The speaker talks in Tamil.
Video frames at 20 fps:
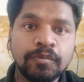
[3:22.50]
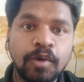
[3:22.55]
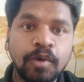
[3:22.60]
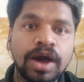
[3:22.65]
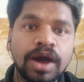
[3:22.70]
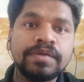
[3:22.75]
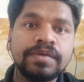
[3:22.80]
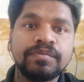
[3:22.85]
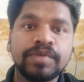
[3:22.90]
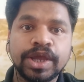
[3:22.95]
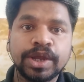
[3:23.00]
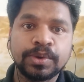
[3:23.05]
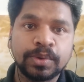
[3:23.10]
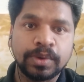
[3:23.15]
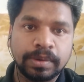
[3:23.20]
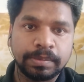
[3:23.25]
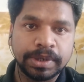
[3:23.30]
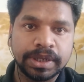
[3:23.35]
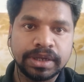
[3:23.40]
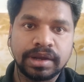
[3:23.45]
வார்
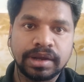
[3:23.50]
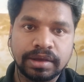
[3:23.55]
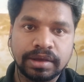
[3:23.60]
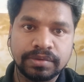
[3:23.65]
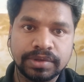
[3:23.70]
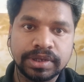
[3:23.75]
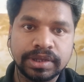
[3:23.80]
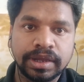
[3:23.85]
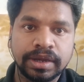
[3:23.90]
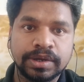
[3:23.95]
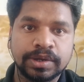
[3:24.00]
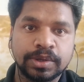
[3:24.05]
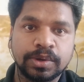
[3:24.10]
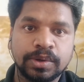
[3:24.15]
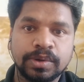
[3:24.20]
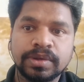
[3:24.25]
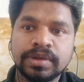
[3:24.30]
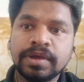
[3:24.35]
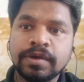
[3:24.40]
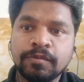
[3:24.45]
வேணும் அப்படின்னு நாங்கள் வந்து
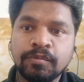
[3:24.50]
கேட்டுக்கிறோம்